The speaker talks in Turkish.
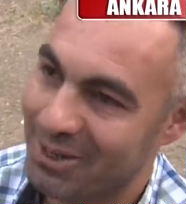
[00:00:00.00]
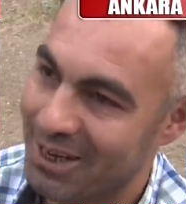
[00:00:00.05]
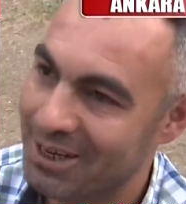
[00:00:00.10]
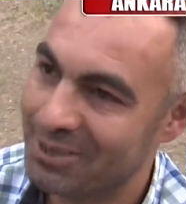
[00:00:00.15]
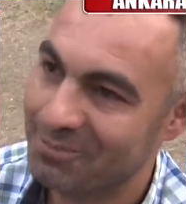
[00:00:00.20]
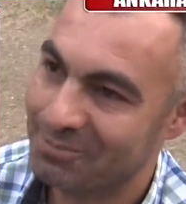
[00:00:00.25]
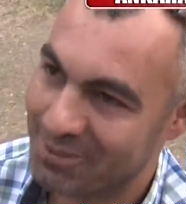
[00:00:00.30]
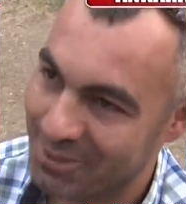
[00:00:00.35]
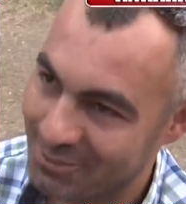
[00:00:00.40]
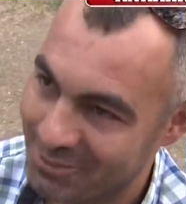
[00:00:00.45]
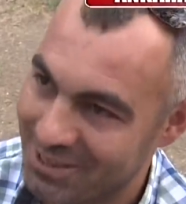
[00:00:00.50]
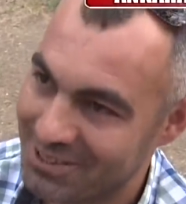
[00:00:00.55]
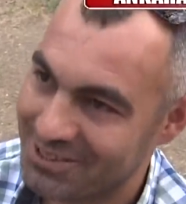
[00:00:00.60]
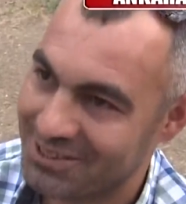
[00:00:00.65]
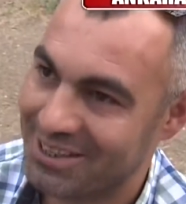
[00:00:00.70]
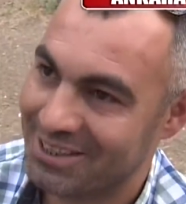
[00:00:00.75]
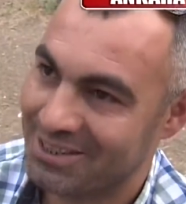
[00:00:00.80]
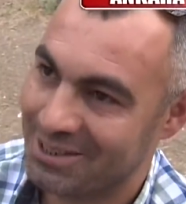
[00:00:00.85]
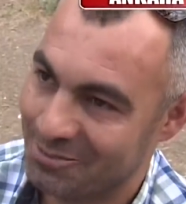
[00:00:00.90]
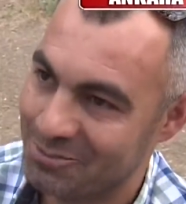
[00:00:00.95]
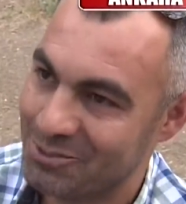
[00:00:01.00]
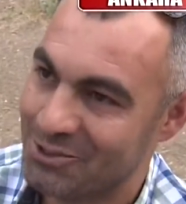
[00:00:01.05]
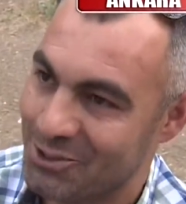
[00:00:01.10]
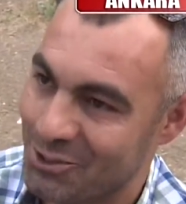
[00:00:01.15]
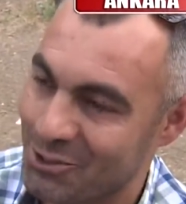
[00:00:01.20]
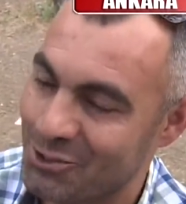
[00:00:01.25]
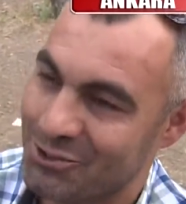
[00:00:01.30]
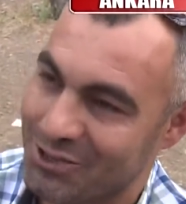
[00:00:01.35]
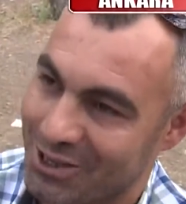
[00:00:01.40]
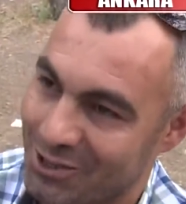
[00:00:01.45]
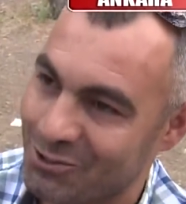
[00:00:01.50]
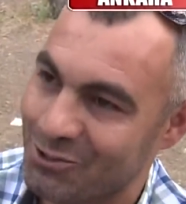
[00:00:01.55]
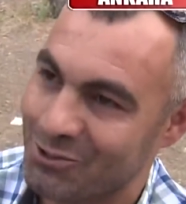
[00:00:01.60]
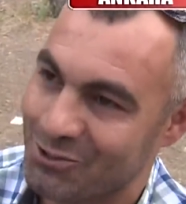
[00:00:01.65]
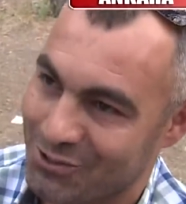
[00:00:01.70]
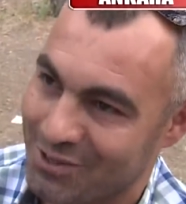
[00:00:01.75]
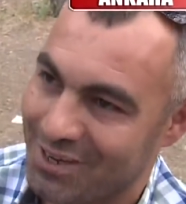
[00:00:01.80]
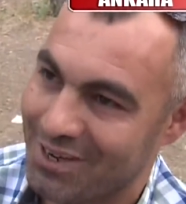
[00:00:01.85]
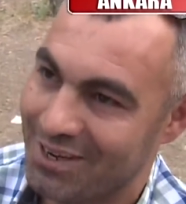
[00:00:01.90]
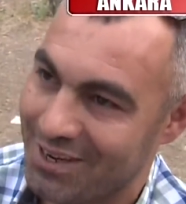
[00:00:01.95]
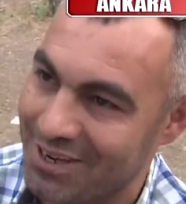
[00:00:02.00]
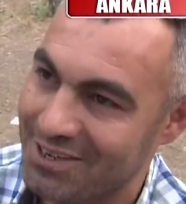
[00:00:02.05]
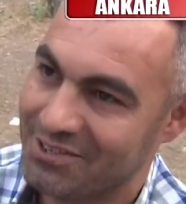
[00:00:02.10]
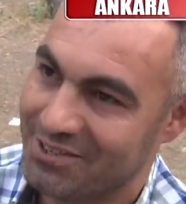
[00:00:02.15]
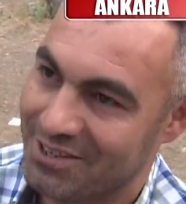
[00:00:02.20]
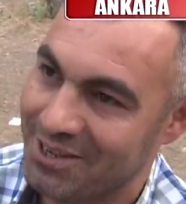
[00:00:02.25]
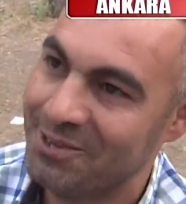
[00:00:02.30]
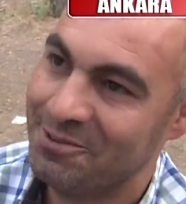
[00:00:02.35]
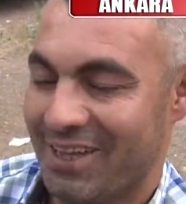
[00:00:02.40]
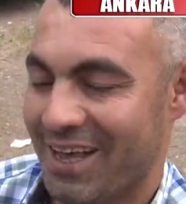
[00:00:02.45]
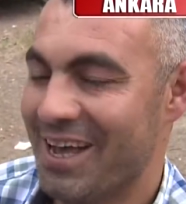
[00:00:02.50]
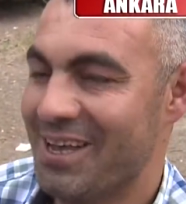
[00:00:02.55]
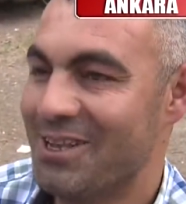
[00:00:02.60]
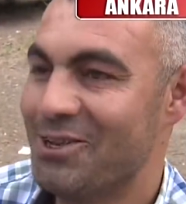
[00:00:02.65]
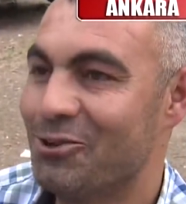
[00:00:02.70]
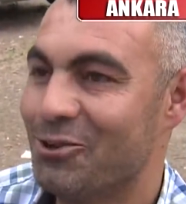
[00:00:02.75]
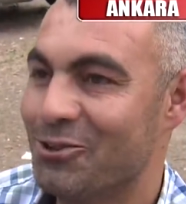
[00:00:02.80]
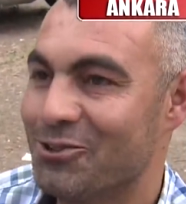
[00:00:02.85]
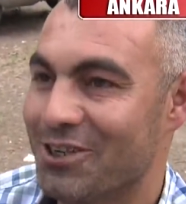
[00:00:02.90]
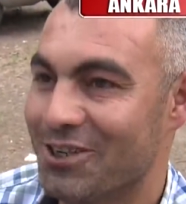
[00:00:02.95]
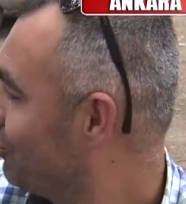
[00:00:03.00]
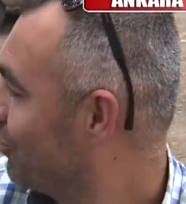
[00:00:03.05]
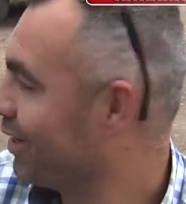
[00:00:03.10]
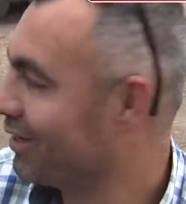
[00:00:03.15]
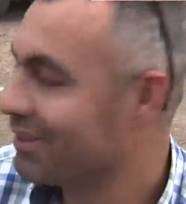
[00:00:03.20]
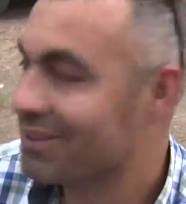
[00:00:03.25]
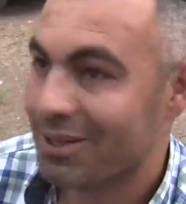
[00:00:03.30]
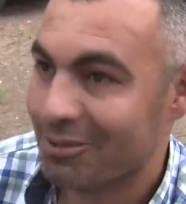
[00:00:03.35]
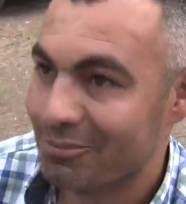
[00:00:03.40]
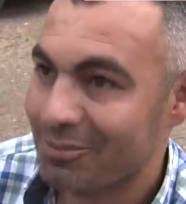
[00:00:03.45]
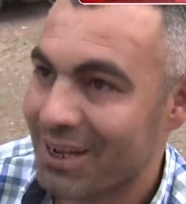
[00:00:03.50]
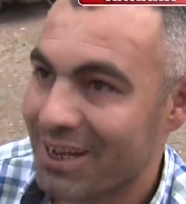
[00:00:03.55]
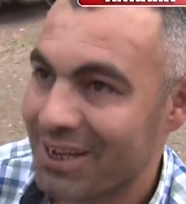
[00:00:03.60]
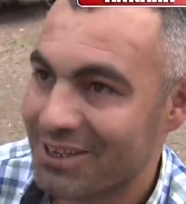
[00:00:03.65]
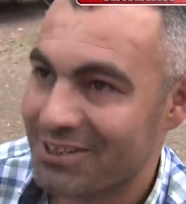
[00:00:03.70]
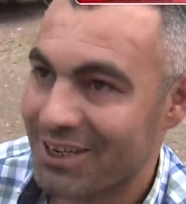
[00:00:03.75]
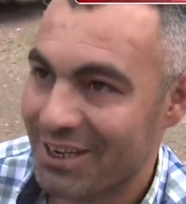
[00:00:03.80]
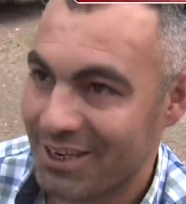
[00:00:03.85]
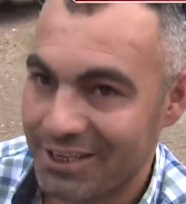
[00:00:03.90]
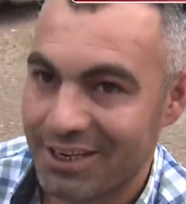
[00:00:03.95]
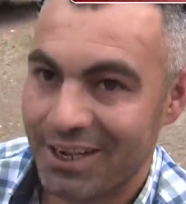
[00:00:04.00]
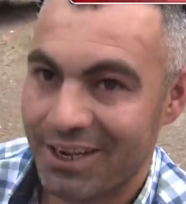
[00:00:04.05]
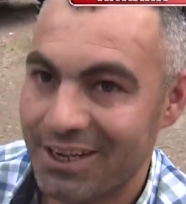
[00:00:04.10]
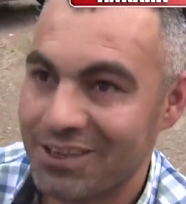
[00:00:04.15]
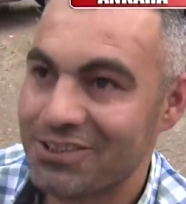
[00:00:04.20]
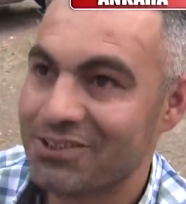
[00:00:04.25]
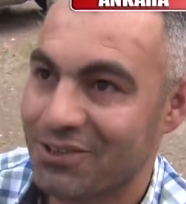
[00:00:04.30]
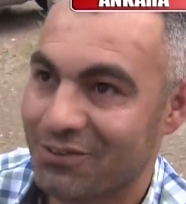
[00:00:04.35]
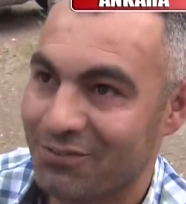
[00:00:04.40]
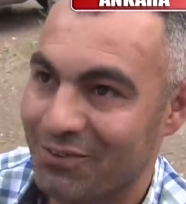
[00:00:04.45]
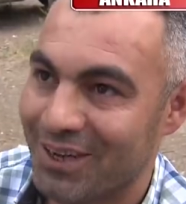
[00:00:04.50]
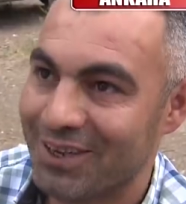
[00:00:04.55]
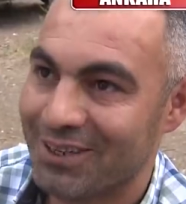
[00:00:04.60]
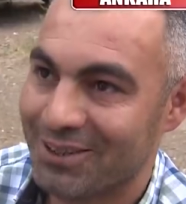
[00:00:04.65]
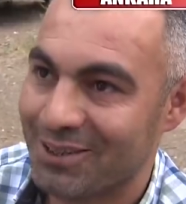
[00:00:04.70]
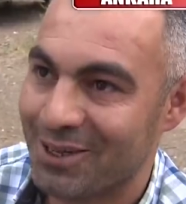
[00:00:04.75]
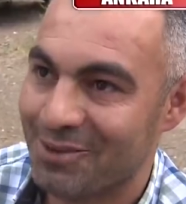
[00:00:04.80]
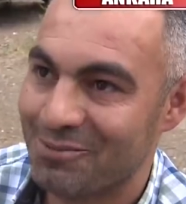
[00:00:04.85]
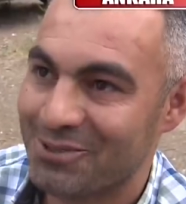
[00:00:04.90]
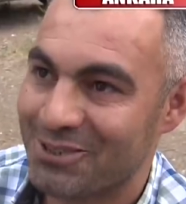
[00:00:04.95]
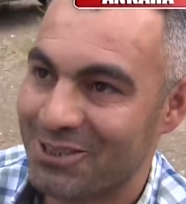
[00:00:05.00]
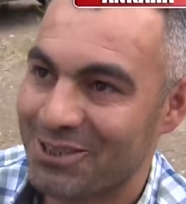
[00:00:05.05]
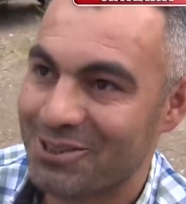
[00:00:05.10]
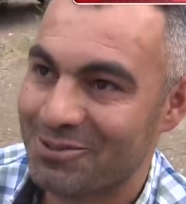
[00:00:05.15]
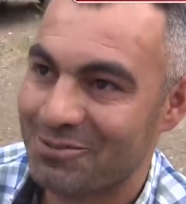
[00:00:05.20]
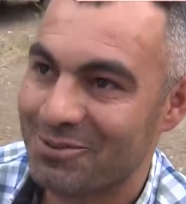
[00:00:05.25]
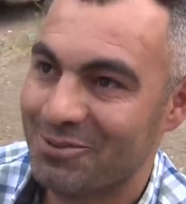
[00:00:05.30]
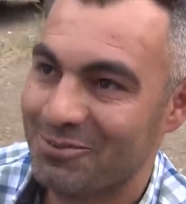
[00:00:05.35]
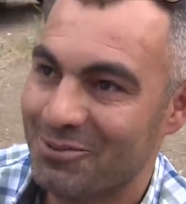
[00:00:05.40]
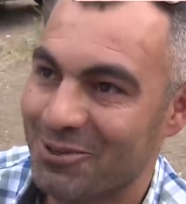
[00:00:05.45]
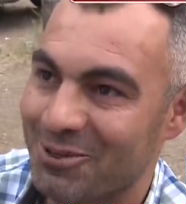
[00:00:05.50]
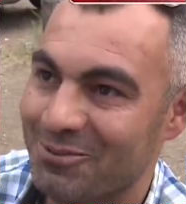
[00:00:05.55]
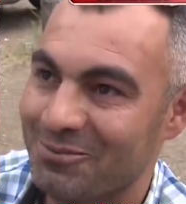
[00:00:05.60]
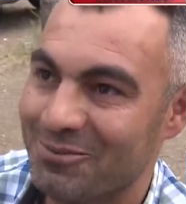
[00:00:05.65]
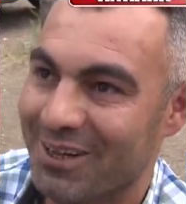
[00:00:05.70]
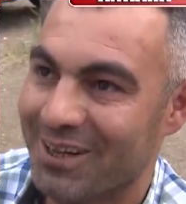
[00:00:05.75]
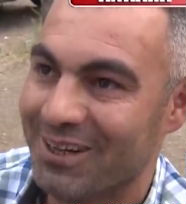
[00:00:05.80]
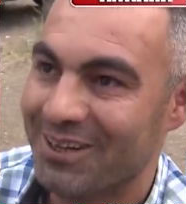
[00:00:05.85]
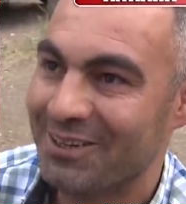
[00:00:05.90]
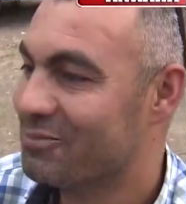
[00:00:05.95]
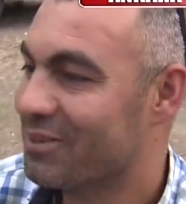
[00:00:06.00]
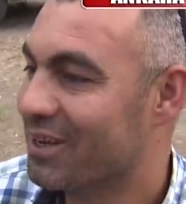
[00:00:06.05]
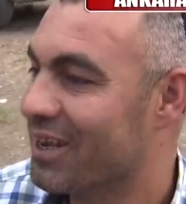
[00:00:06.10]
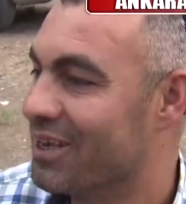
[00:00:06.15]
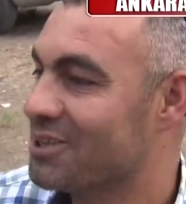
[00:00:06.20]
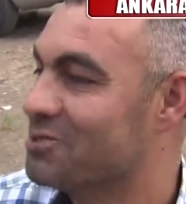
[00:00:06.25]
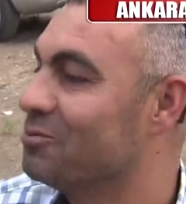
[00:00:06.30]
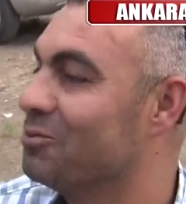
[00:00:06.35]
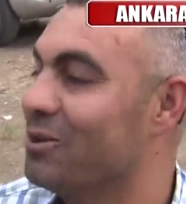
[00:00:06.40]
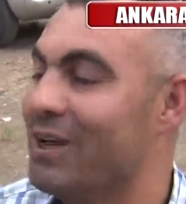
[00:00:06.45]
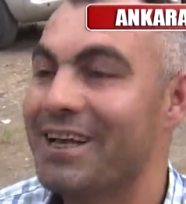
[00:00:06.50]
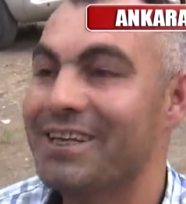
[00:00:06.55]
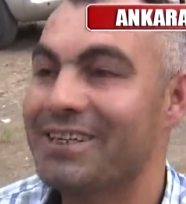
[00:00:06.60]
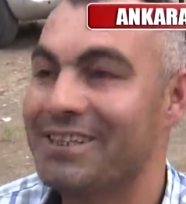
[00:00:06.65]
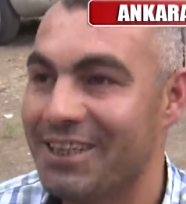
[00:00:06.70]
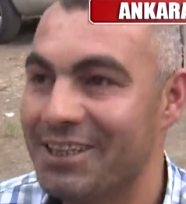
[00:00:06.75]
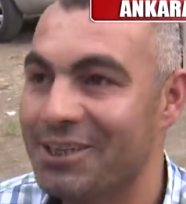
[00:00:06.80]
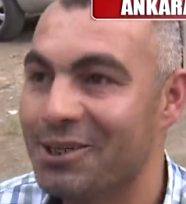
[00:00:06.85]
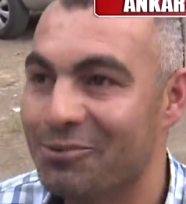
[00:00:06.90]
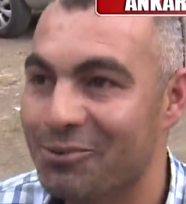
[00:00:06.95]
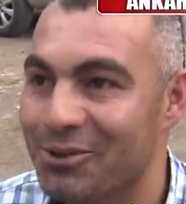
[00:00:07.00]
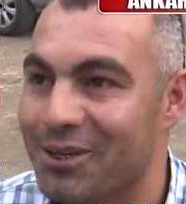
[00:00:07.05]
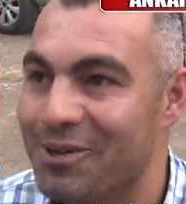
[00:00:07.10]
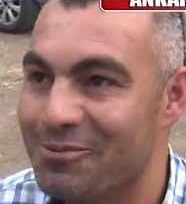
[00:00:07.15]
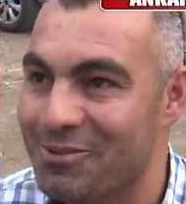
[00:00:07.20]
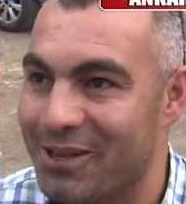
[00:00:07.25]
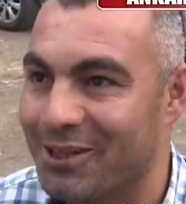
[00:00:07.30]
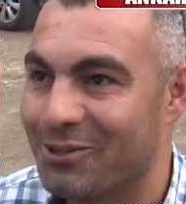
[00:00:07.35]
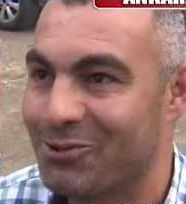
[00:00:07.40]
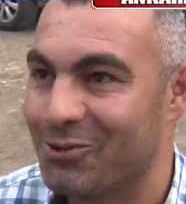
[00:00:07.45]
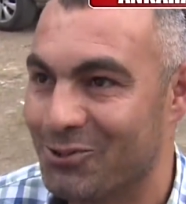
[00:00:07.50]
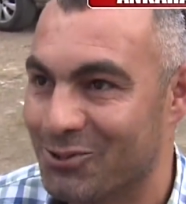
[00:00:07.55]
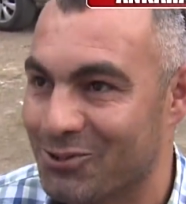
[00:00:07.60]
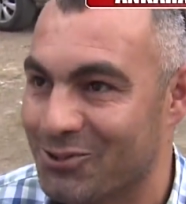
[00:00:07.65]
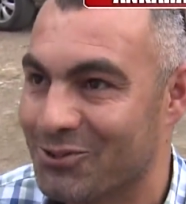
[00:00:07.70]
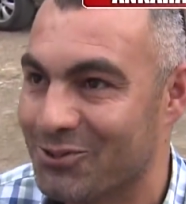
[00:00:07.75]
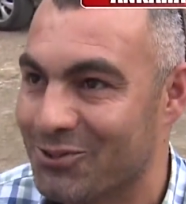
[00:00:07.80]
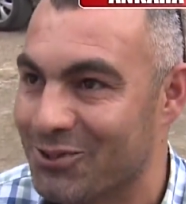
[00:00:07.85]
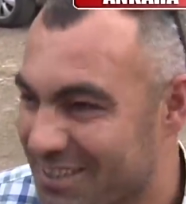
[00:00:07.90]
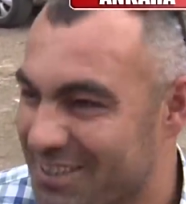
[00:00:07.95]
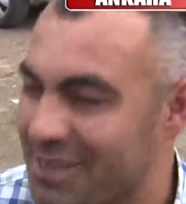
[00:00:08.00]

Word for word: bırakıp da biraz da temizliğe özen gösterirlerse daha iyi olacak. Buranın da birkaç heykeli eksik eksik farkında mısınız bilmiyorum da birkaç heykel de buraya bekliyoruz.